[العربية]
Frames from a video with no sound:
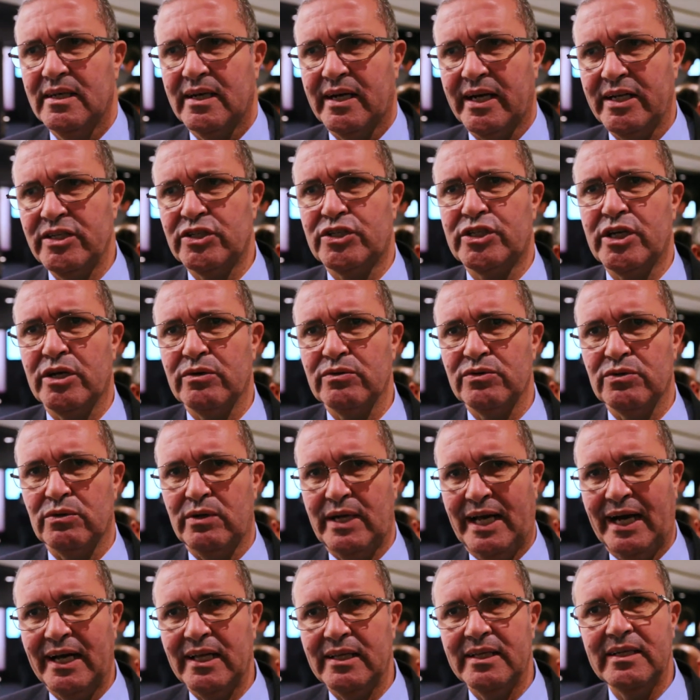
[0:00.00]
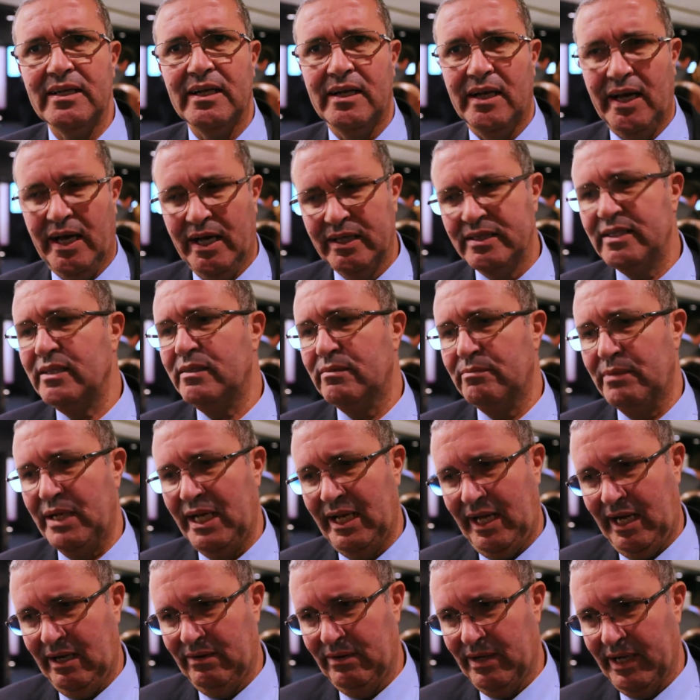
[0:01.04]
غنتجاوزوا العديد من
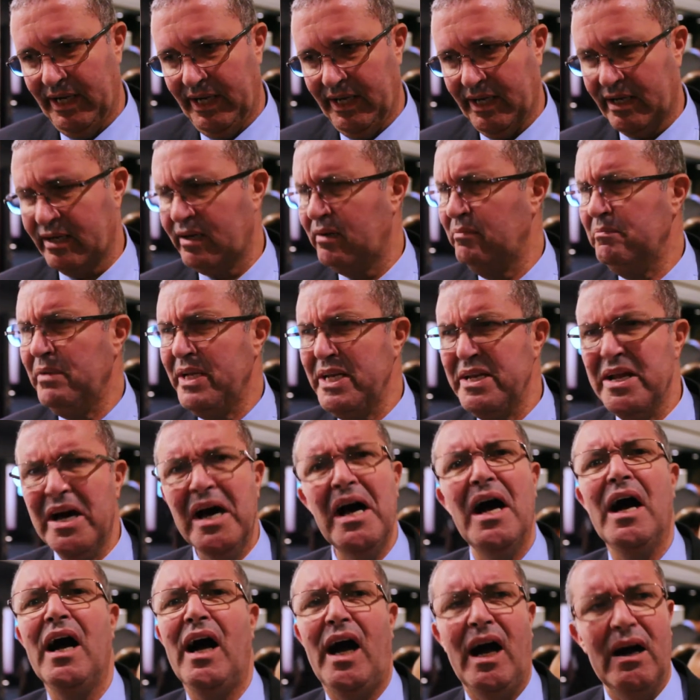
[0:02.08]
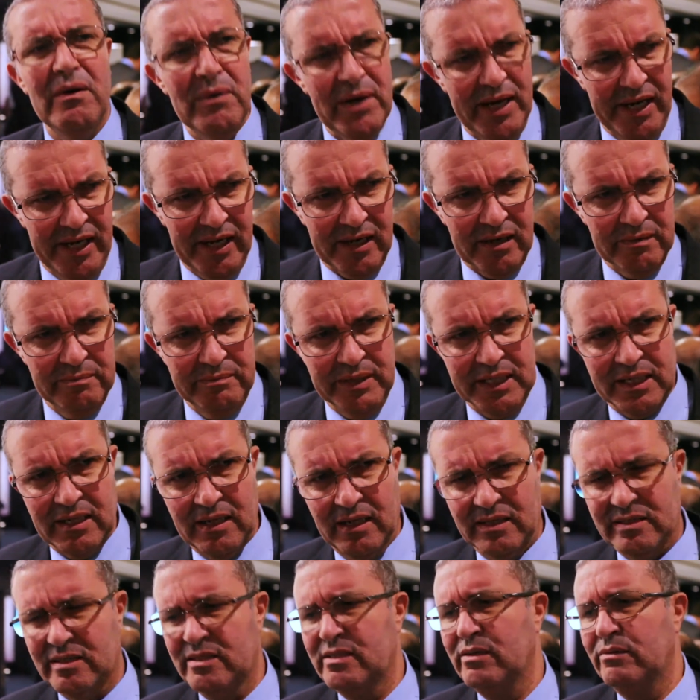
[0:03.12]
العوائق منها عوائق مثل
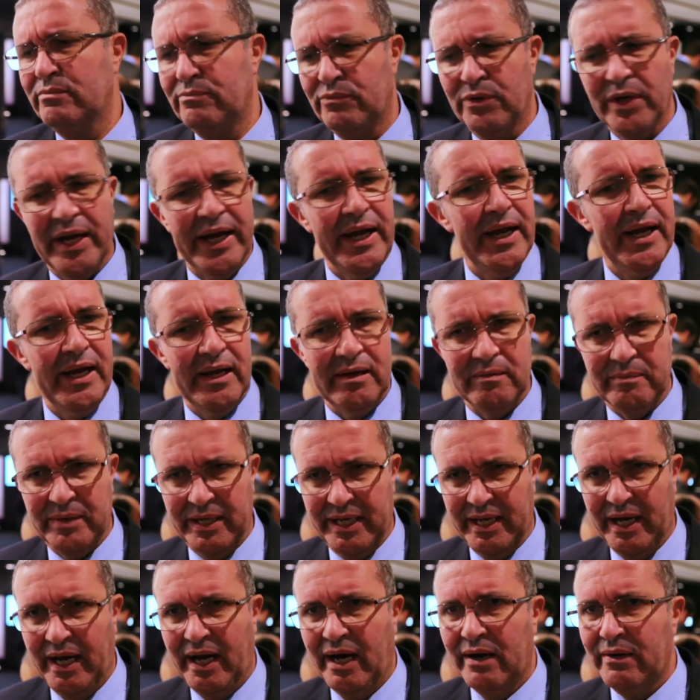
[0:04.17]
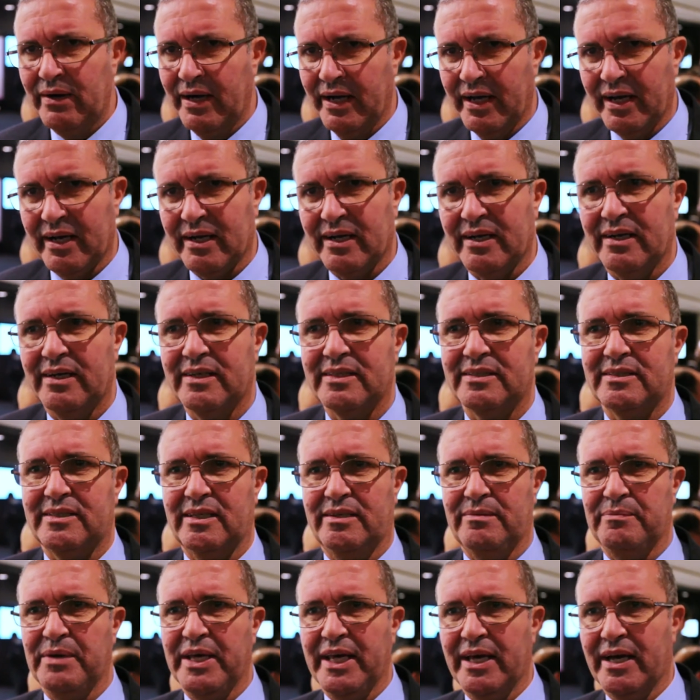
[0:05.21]
التمويل منها عوائق
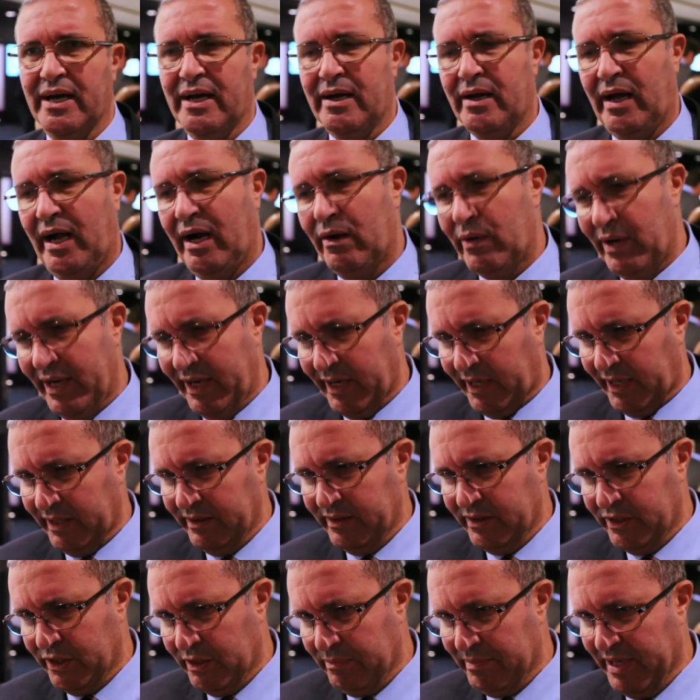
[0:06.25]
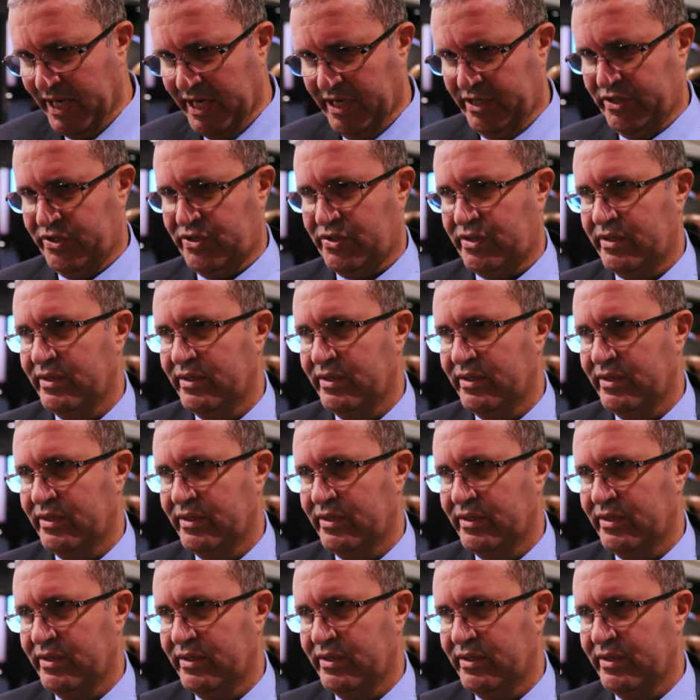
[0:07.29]
التنميه عوائق الاندماج